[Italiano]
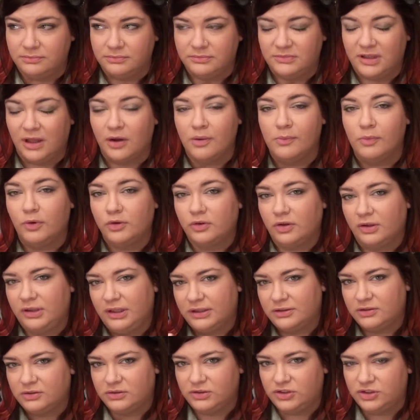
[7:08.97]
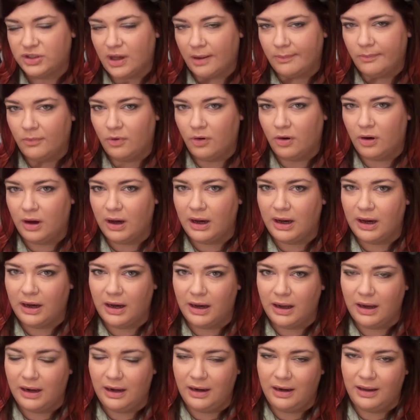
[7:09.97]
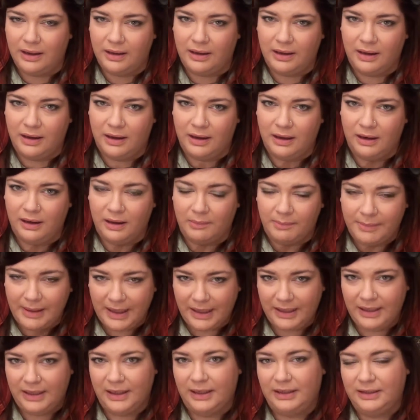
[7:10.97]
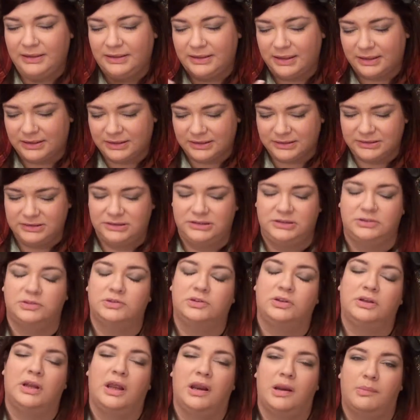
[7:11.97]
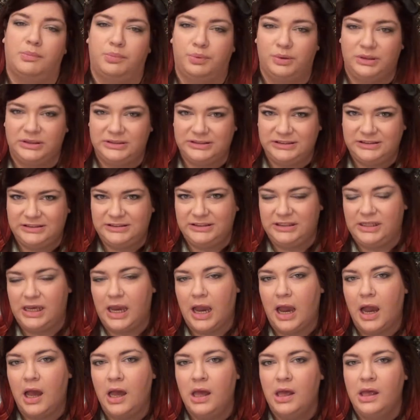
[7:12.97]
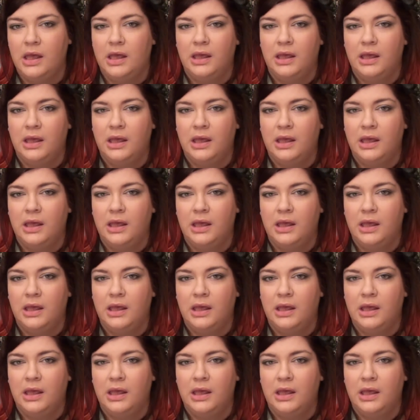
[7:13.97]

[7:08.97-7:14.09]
tengo molto dietro diciamo alla, alla pelle, all'idratazione, alla pulizia